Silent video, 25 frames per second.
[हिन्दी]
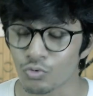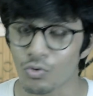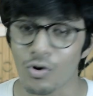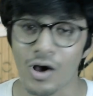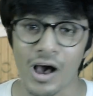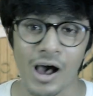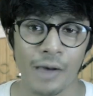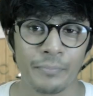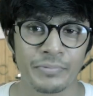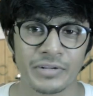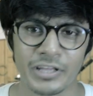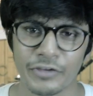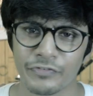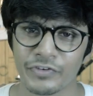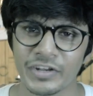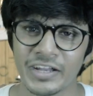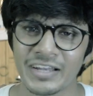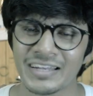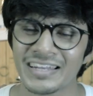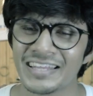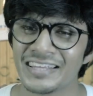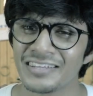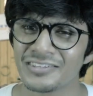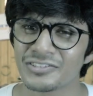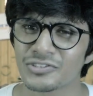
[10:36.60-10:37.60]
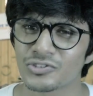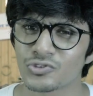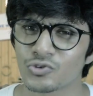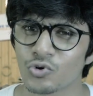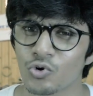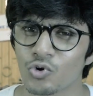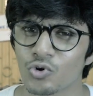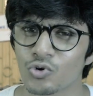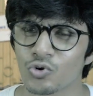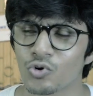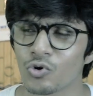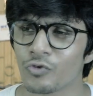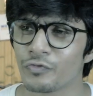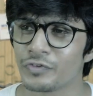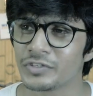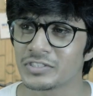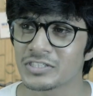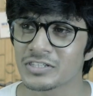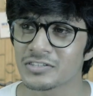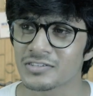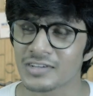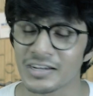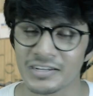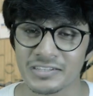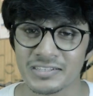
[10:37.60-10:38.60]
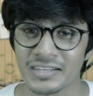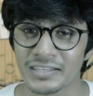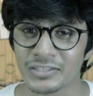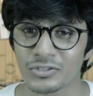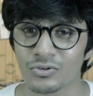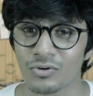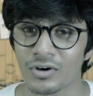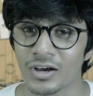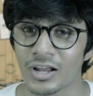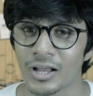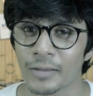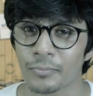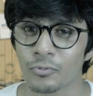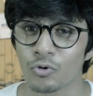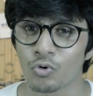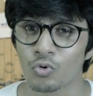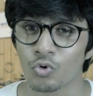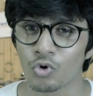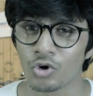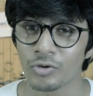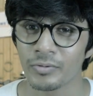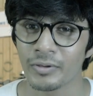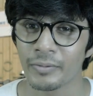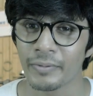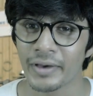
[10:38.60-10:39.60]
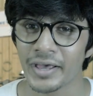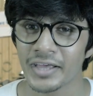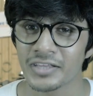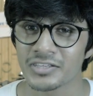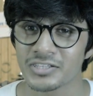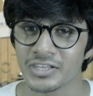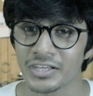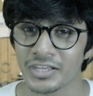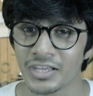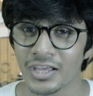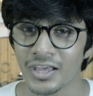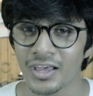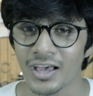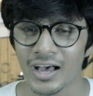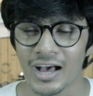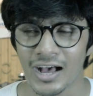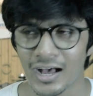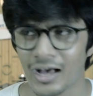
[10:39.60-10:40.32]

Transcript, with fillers: तो आप डेफिनेटली इस स्टोर को विजिट कर सकते हो अगर आपको कोई भी बाइक चाहिए